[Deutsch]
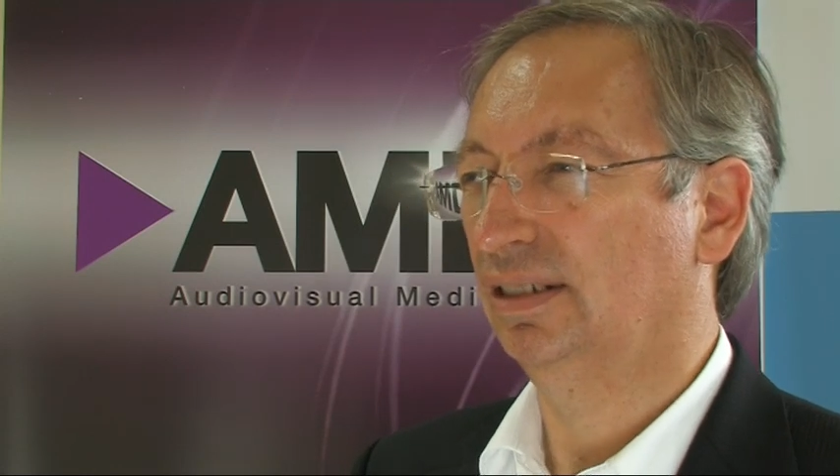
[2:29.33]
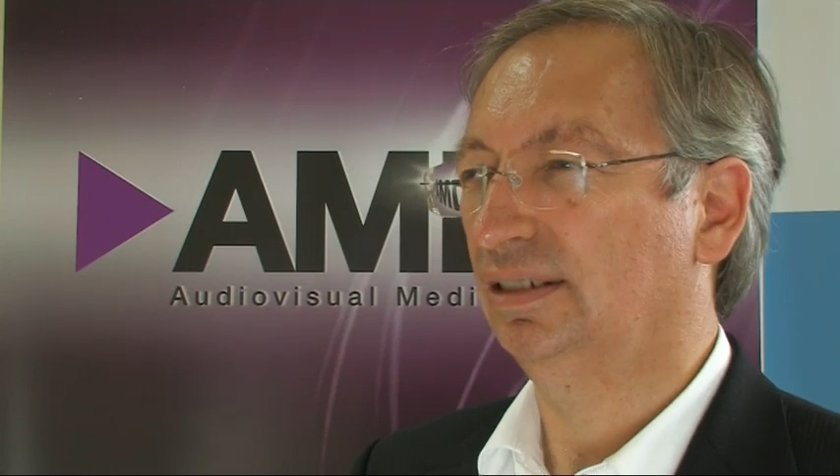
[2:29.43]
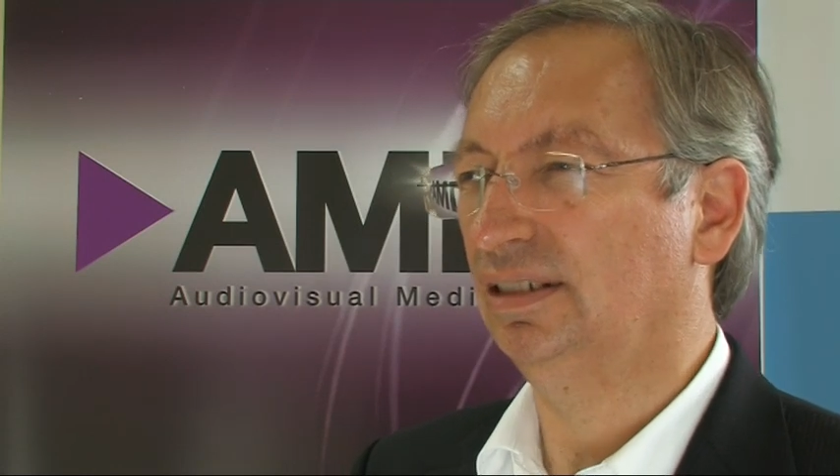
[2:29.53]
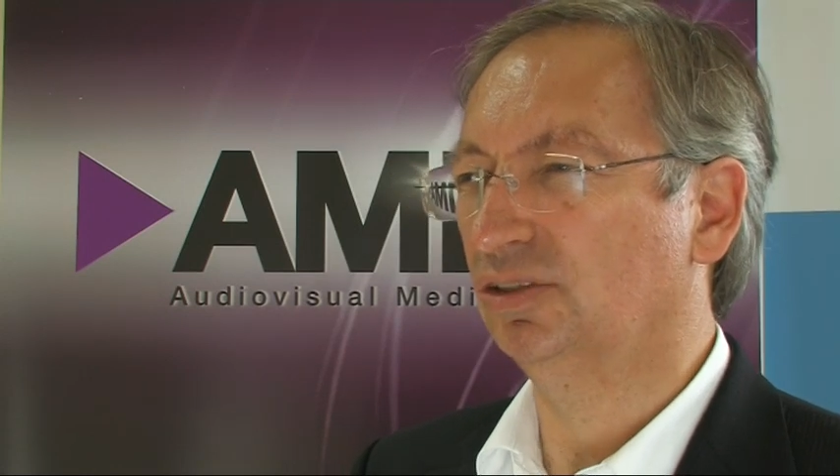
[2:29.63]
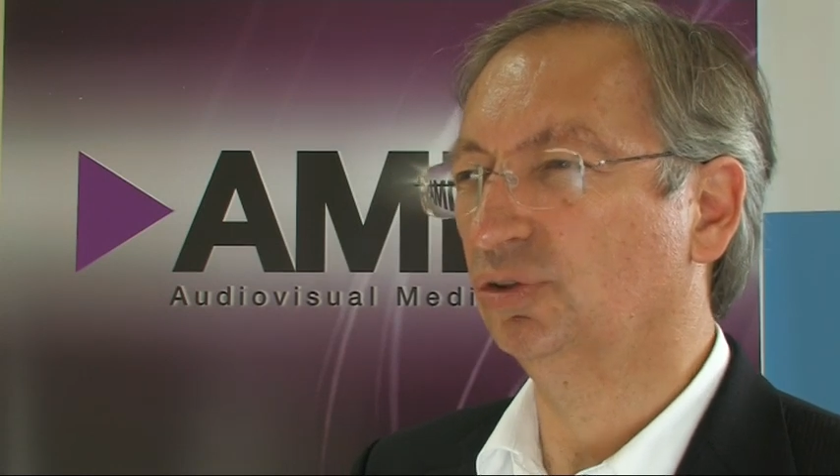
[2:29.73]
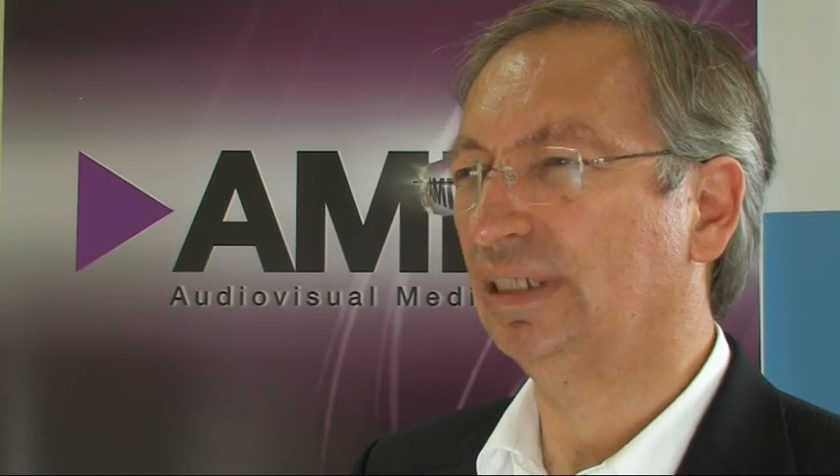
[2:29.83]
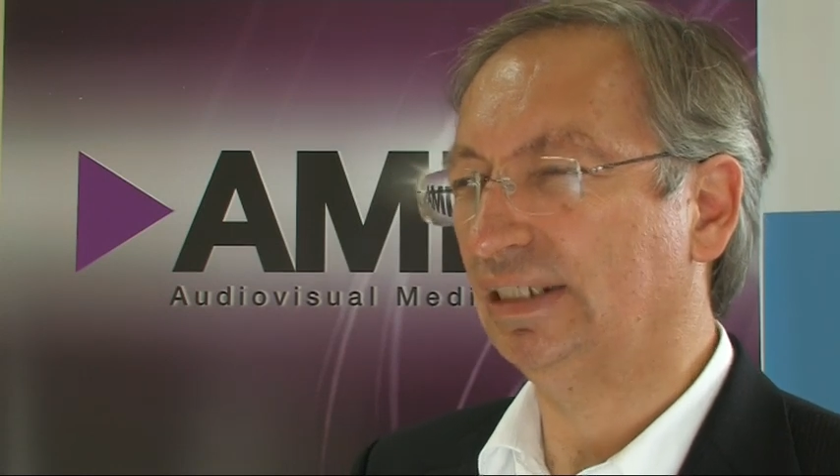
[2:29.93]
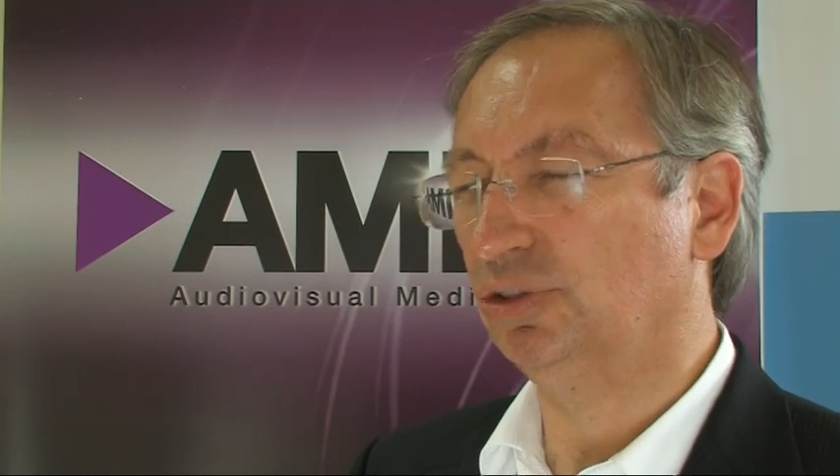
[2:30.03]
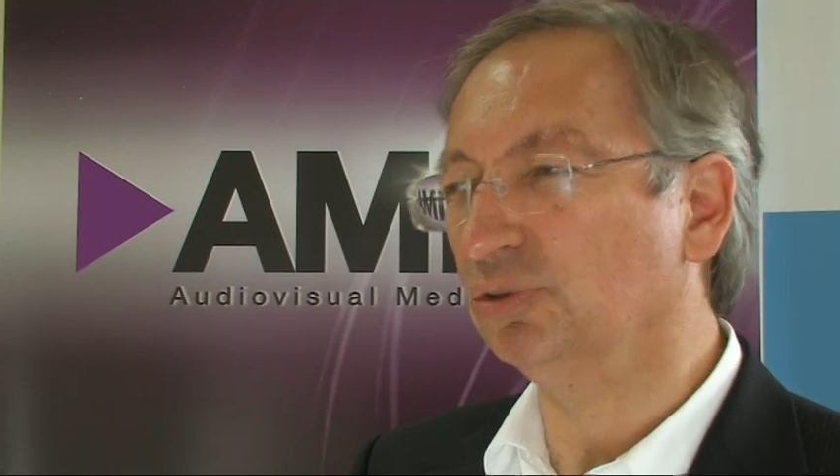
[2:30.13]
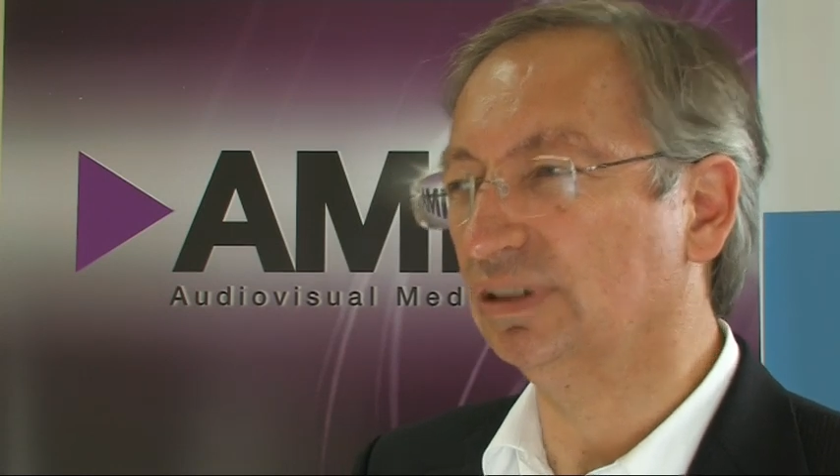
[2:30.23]
die in so eine
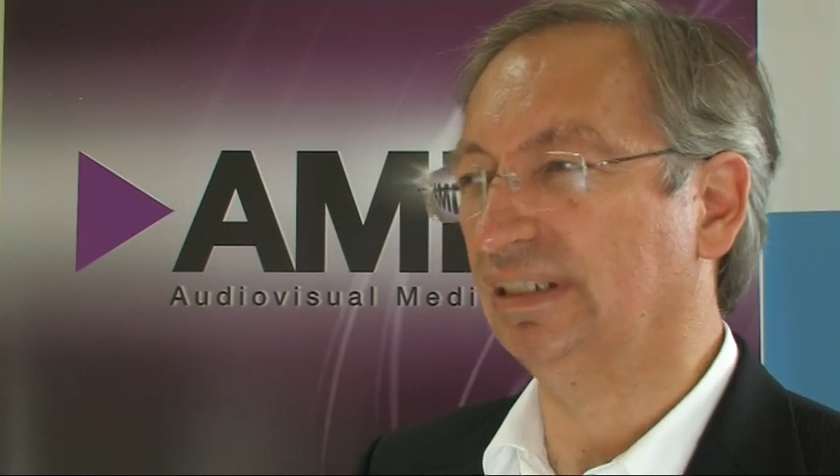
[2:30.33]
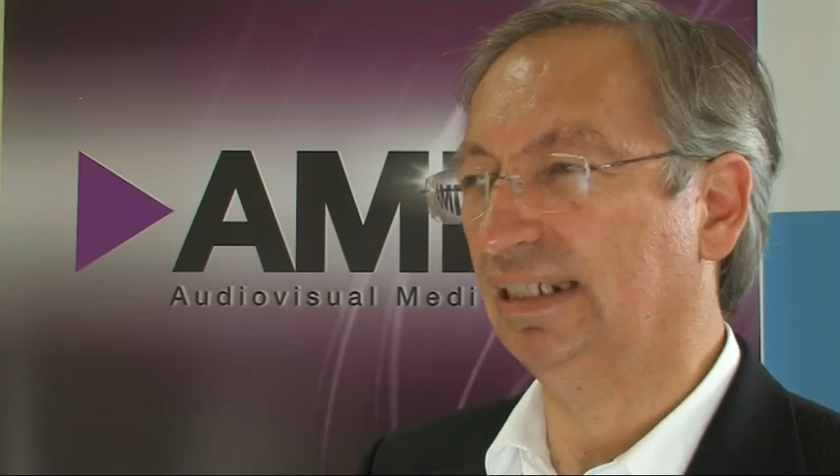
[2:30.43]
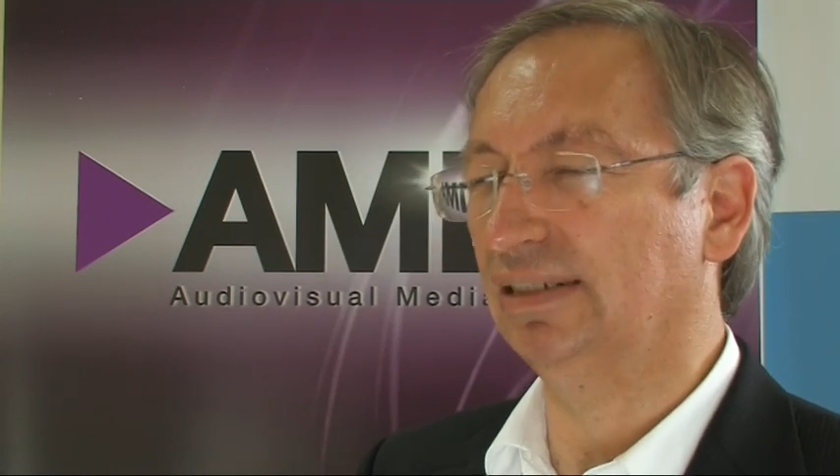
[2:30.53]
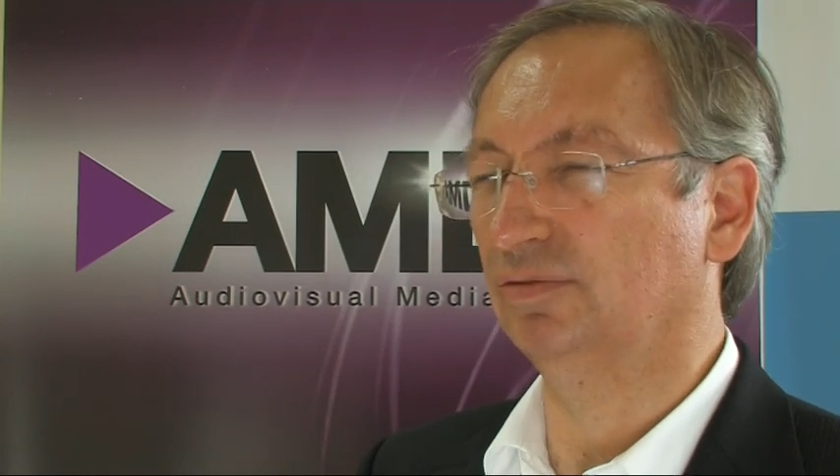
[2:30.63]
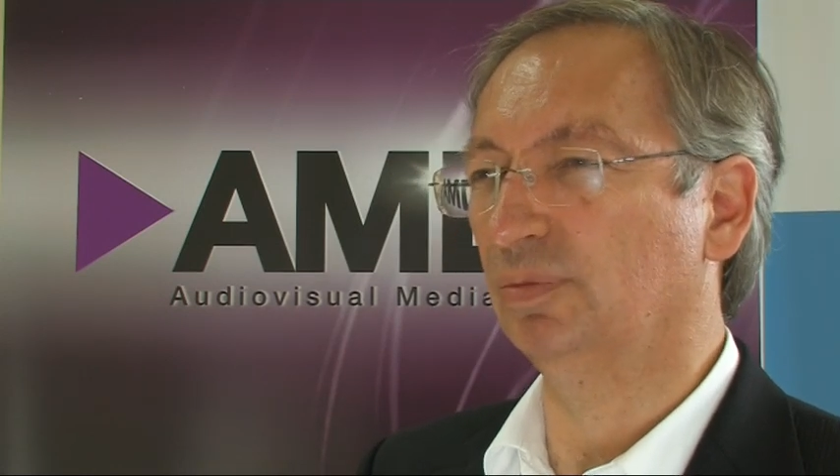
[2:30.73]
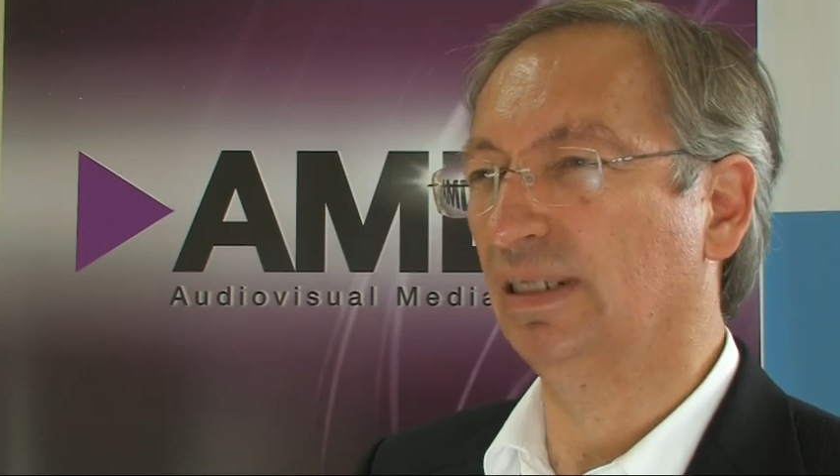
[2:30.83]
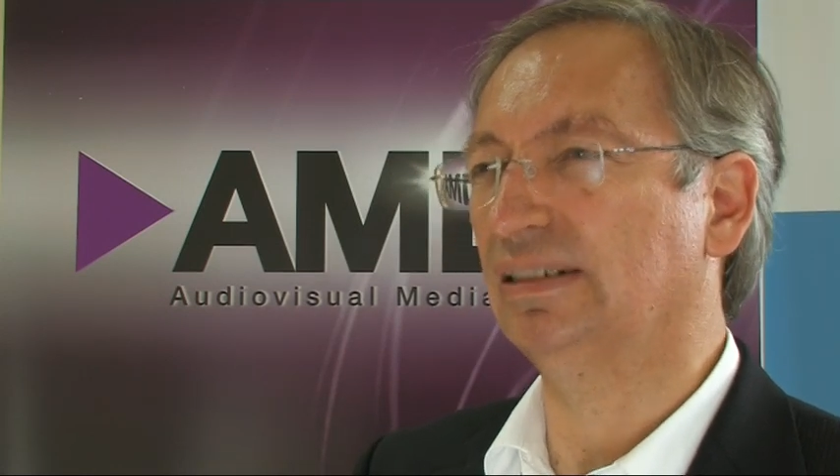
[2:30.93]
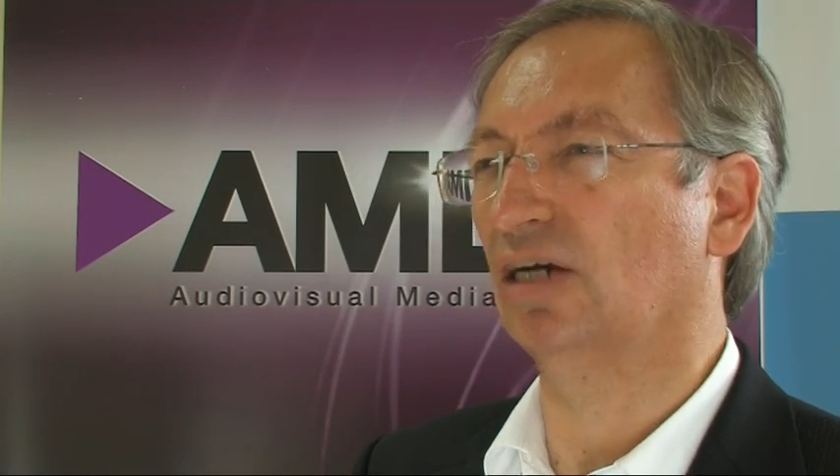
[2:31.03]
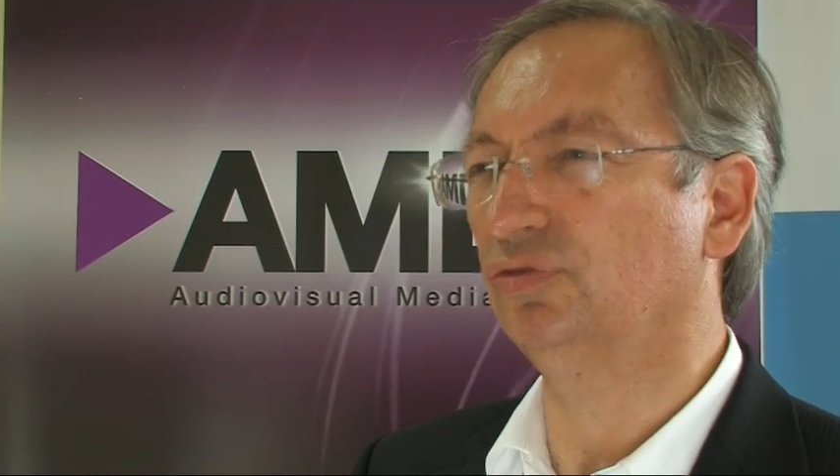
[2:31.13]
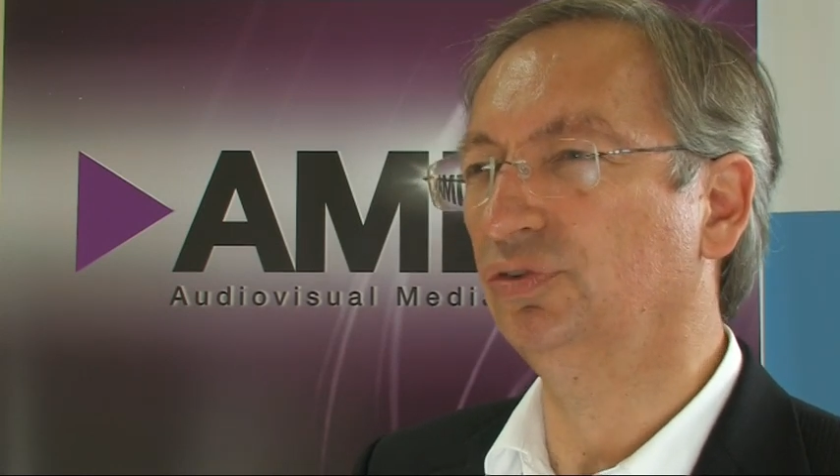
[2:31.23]
Richtung zielen, wo man sagt,